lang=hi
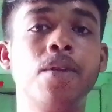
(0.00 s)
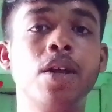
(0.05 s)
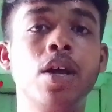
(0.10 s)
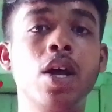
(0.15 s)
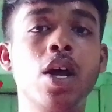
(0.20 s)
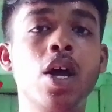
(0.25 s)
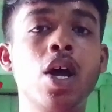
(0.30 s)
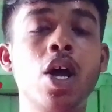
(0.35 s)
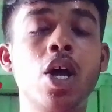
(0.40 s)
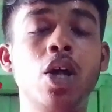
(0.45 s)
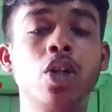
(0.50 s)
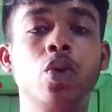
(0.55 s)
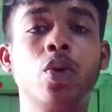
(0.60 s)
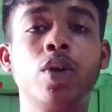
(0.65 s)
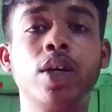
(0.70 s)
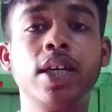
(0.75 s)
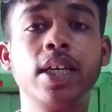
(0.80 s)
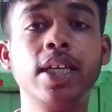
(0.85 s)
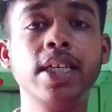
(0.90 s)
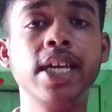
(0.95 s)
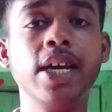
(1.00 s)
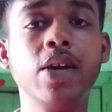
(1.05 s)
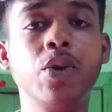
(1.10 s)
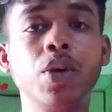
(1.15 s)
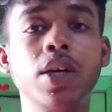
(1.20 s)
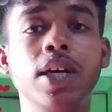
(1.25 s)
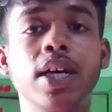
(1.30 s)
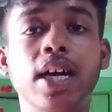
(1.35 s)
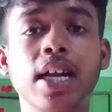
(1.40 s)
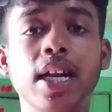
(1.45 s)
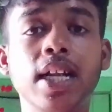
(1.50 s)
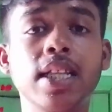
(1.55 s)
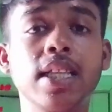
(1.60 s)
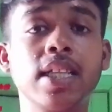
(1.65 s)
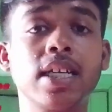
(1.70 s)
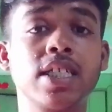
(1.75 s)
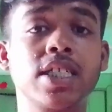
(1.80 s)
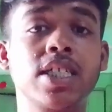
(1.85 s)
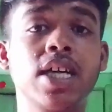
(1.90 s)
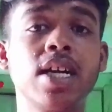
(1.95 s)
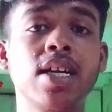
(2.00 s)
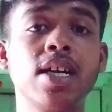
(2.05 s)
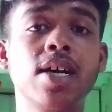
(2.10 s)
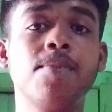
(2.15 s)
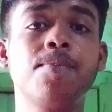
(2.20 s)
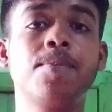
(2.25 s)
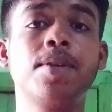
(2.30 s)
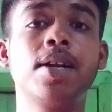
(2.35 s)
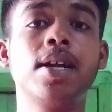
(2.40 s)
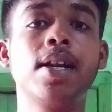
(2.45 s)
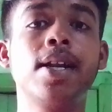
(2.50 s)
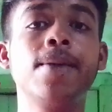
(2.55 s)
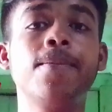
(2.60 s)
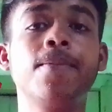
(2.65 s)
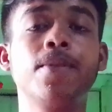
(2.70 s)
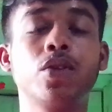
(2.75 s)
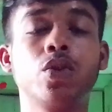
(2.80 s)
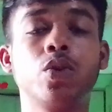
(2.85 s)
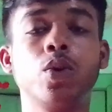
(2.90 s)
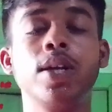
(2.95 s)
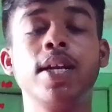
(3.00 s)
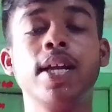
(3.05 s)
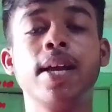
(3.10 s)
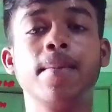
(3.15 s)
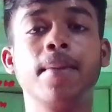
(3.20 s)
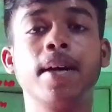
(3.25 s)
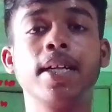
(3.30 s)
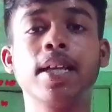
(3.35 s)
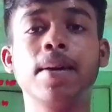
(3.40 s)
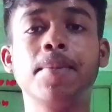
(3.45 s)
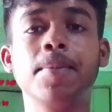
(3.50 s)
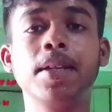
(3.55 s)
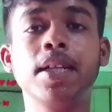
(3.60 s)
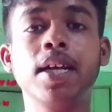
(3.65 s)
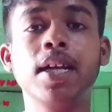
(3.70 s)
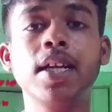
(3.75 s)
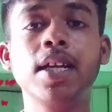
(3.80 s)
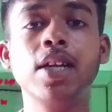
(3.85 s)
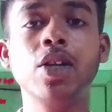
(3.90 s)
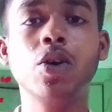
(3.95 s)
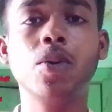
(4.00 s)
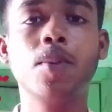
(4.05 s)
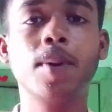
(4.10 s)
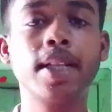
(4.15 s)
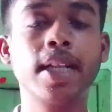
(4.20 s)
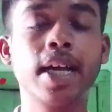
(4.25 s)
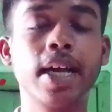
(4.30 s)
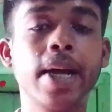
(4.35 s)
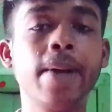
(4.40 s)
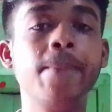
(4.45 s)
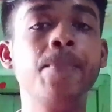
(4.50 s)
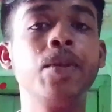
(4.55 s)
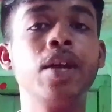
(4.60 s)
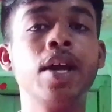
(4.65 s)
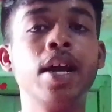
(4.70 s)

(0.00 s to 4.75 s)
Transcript: है तो ये कोई गलत नशा ना अपना ले तो इनके माता पिता ने इनको बताया